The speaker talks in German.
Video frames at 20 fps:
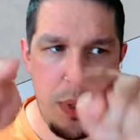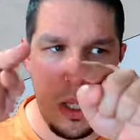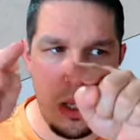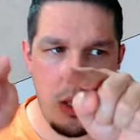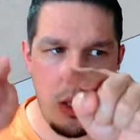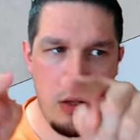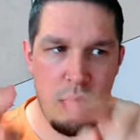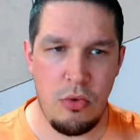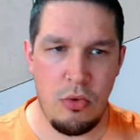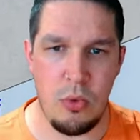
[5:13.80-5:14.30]

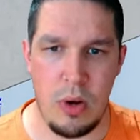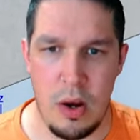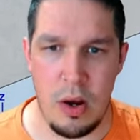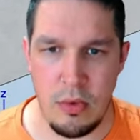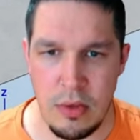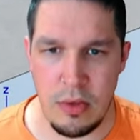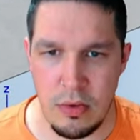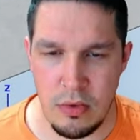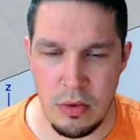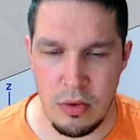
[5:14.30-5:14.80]
so
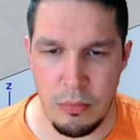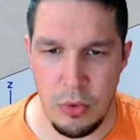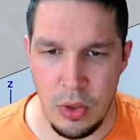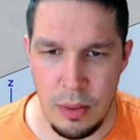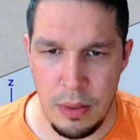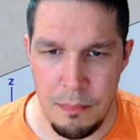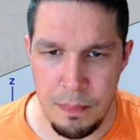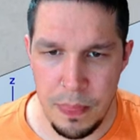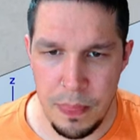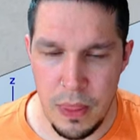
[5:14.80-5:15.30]
raus aus dem
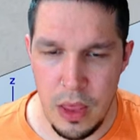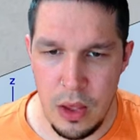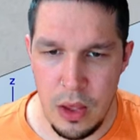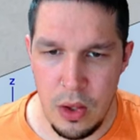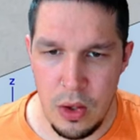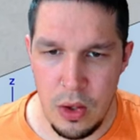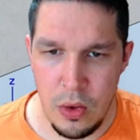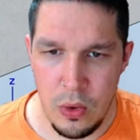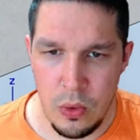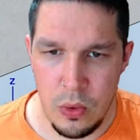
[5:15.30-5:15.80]
Computer
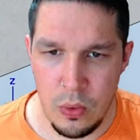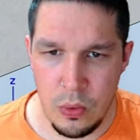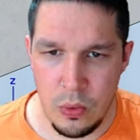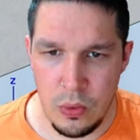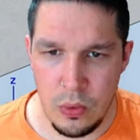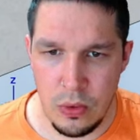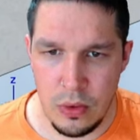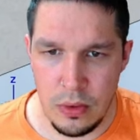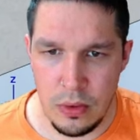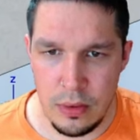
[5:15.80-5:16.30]

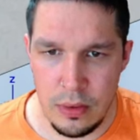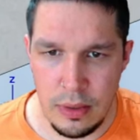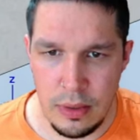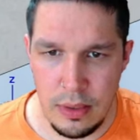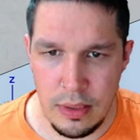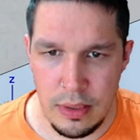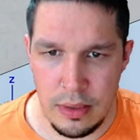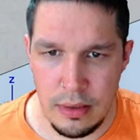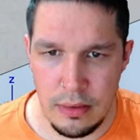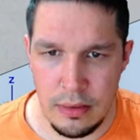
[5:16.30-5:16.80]
und
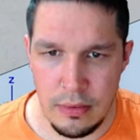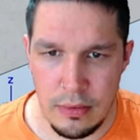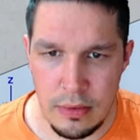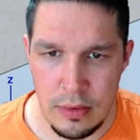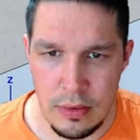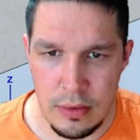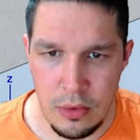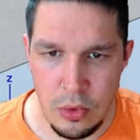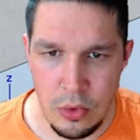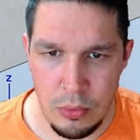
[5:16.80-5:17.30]
hier ist
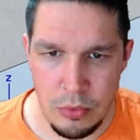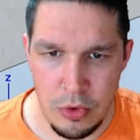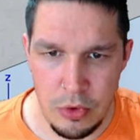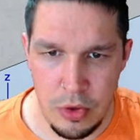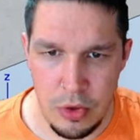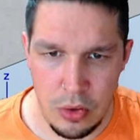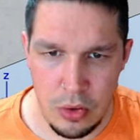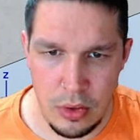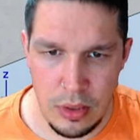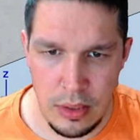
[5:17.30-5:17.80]

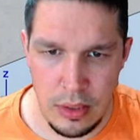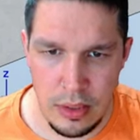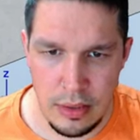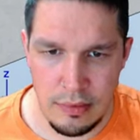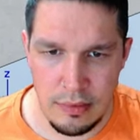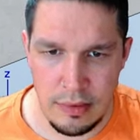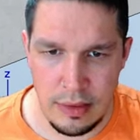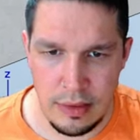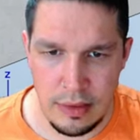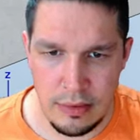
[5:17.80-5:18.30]
y, hier
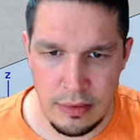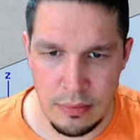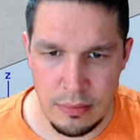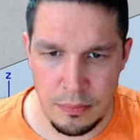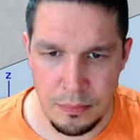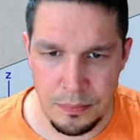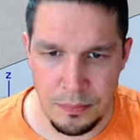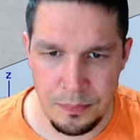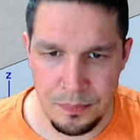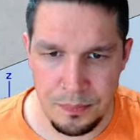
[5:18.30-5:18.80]
ist x.
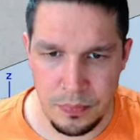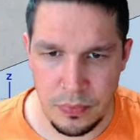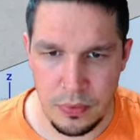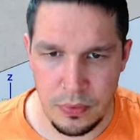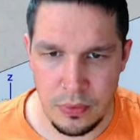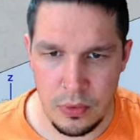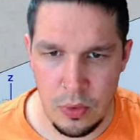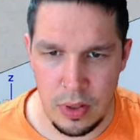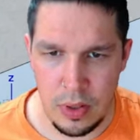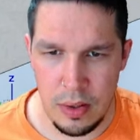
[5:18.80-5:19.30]

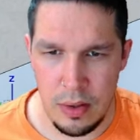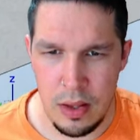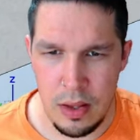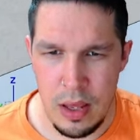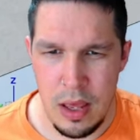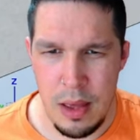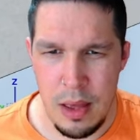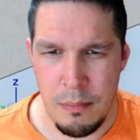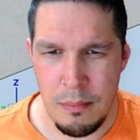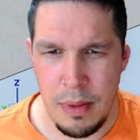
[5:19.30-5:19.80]
Okay,
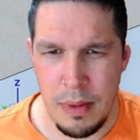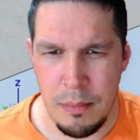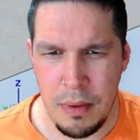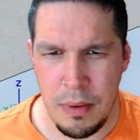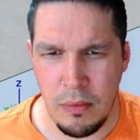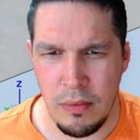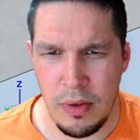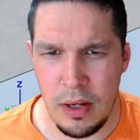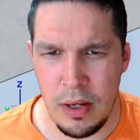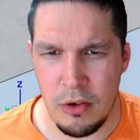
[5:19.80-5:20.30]
mehr
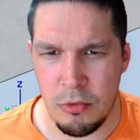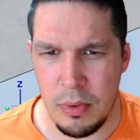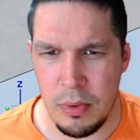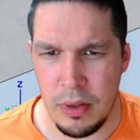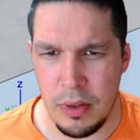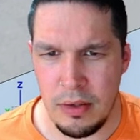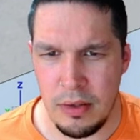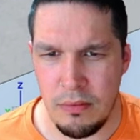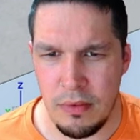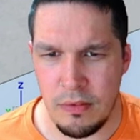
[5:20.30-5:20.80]
brauchen wir erstmal
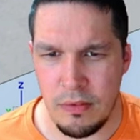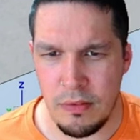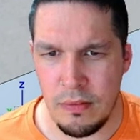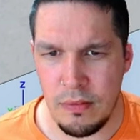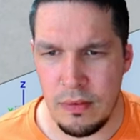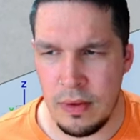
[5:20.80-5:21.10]
nicht wissen.